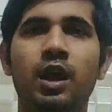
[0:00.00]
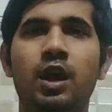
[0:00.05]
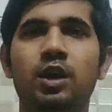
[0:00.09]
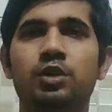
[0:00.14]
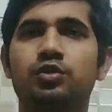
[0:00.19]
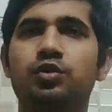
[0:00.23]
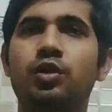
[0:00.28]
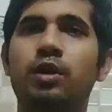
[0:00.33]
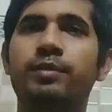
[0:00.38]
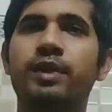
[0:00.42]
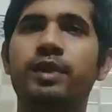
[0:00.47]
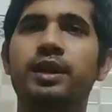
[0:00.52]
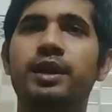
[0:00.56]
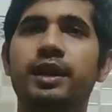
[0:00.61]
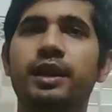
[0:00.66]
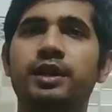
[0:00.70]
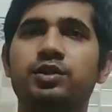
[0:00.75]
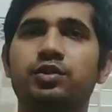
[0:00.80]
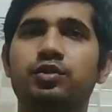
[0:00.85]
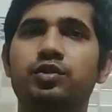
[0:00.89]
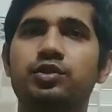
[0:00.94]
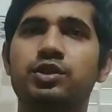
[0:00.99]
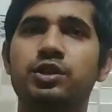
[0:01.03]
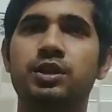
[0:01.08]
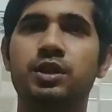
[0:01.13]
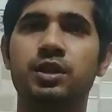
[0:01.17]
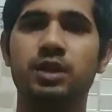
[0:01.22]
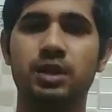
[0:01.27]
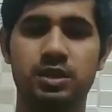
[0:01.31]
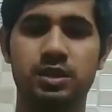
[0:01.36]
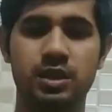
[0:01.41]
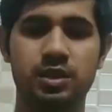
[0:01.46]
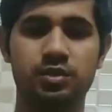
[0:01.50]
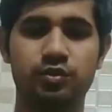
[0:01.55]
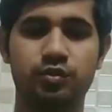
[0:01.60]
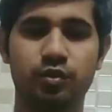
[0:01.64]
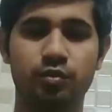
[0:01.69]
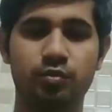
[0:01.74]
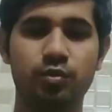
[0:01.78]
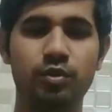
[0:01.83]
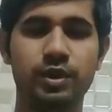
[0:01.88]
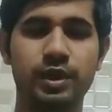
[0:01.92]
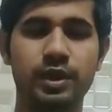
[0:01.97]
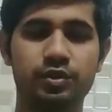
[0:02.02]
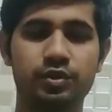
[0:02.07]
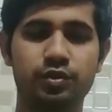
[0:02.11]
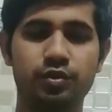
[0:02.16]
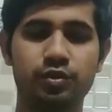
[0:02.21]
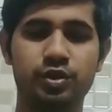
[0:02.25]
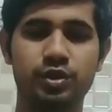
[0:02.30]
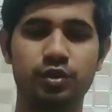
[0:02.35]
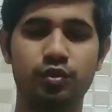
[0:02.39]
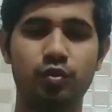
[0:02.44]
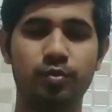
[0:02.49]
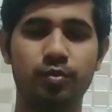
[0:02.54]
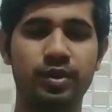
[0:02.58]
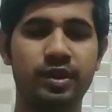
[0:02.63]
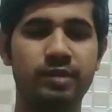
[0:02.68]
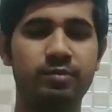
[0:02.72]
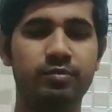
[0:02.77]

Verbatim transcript: সো আমরা নেক্সট কোশ্চিন নিয়ে ডিসকাস করবো নেক্সট কোশ্চিন খুবই